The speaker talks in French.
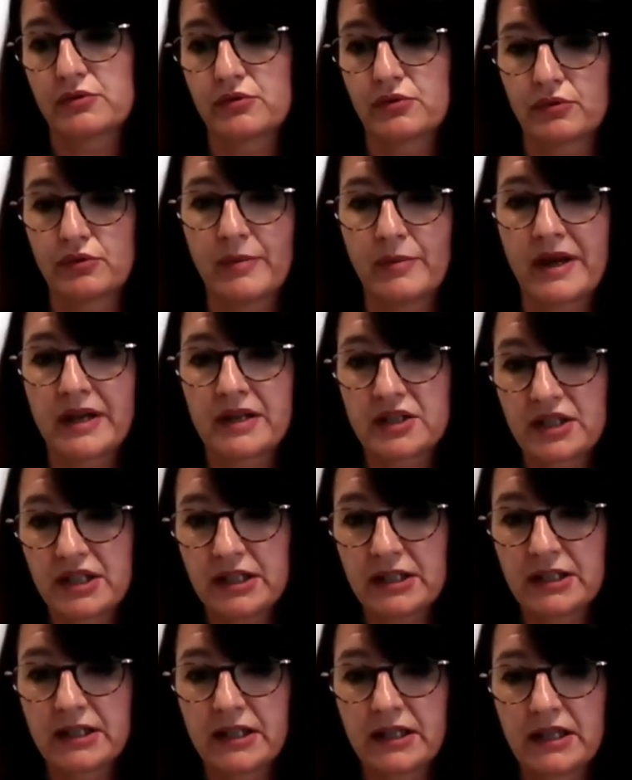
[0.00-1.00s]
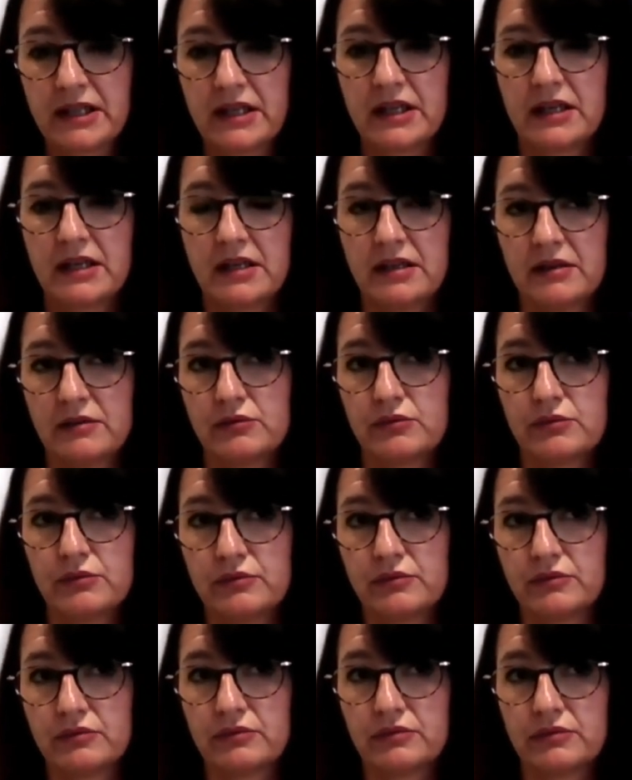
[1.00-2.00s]
sur le marché qui
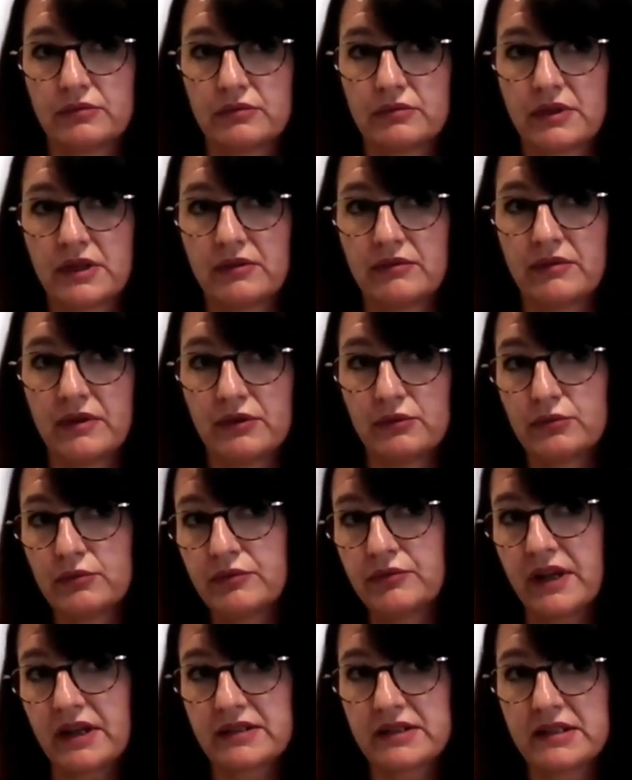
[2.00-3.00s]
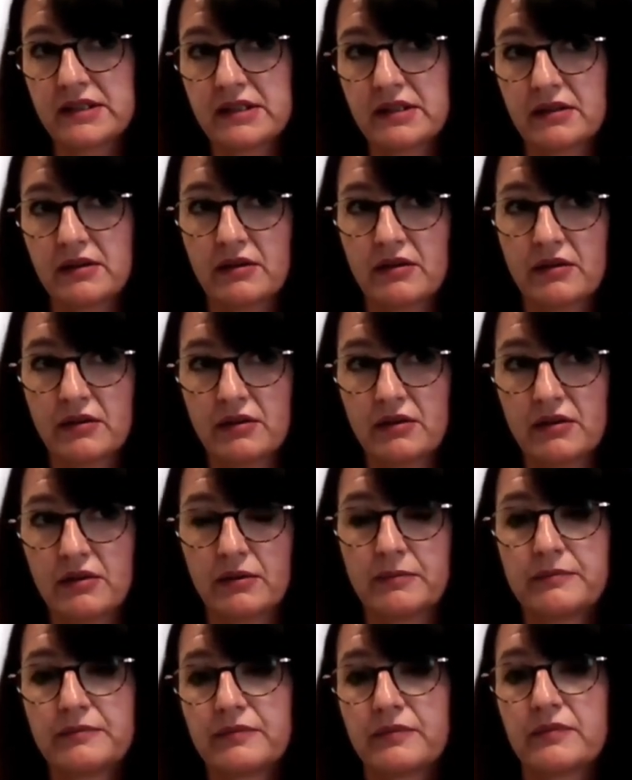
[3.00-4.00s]
nous qui va nous faire dire euh,
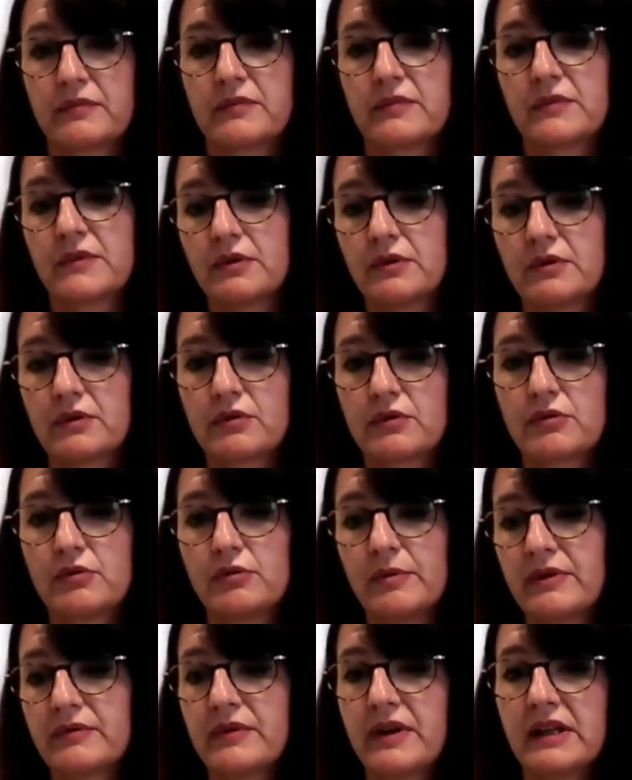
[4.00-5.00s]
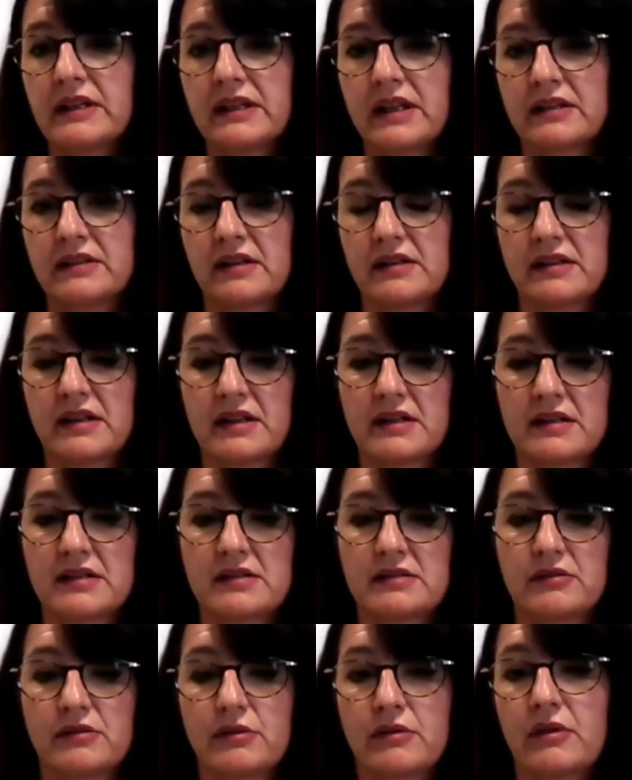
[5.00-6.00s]
euh, comment va être la
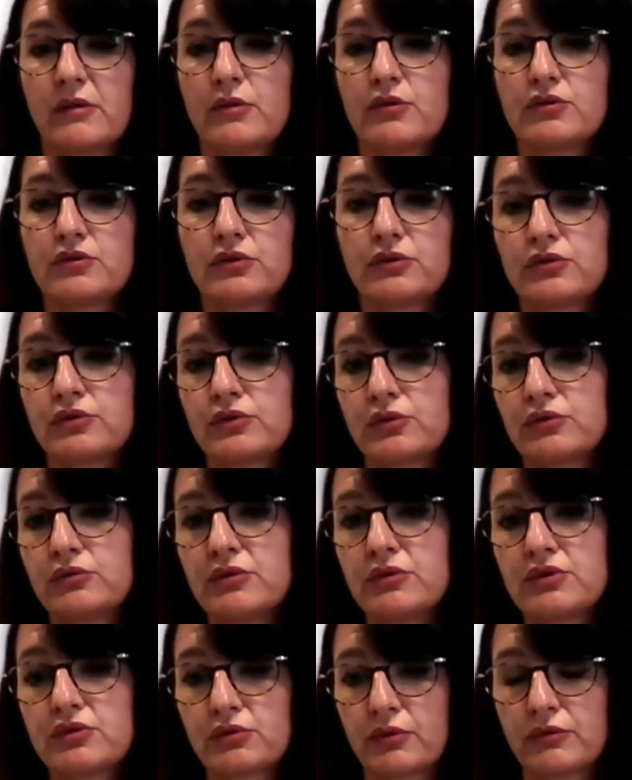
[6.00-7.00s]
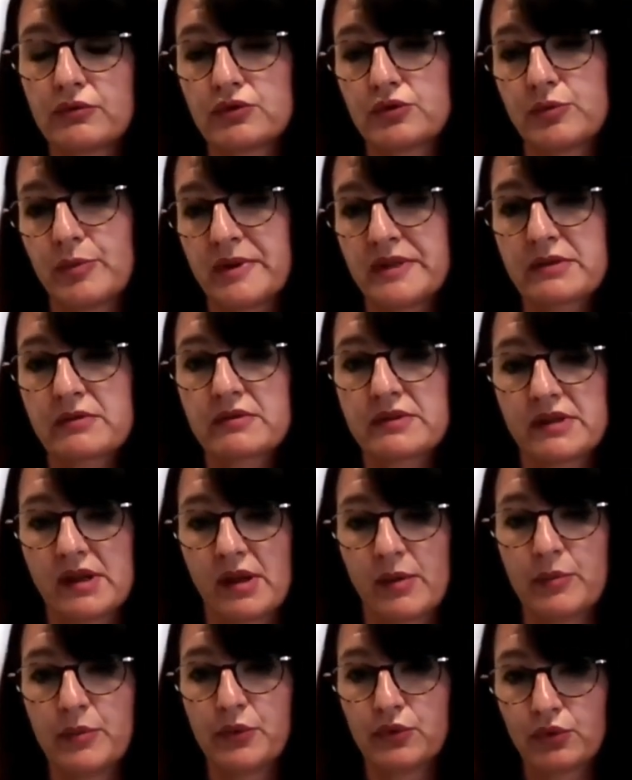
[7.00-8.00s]
tendance. Donc au jour d'aujourd'hui, je trouve je pense que c'est
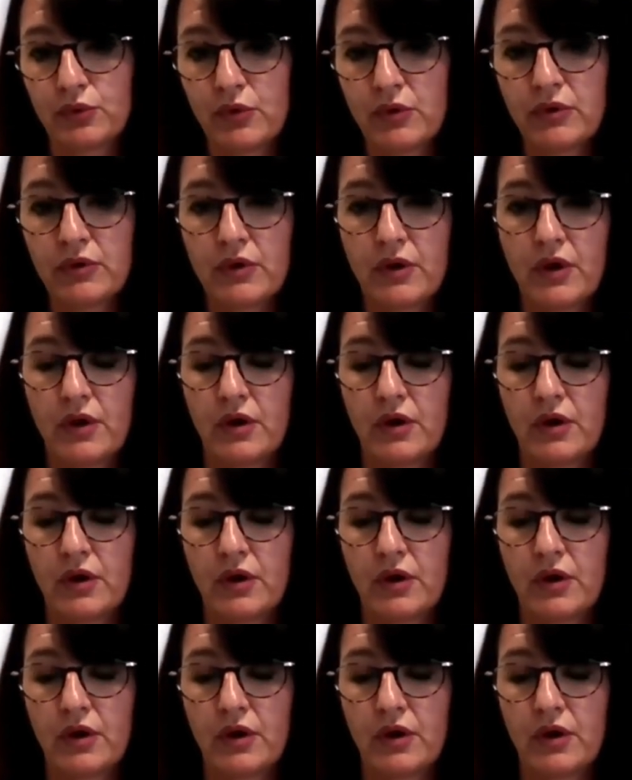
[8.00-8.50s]
un peu tôt.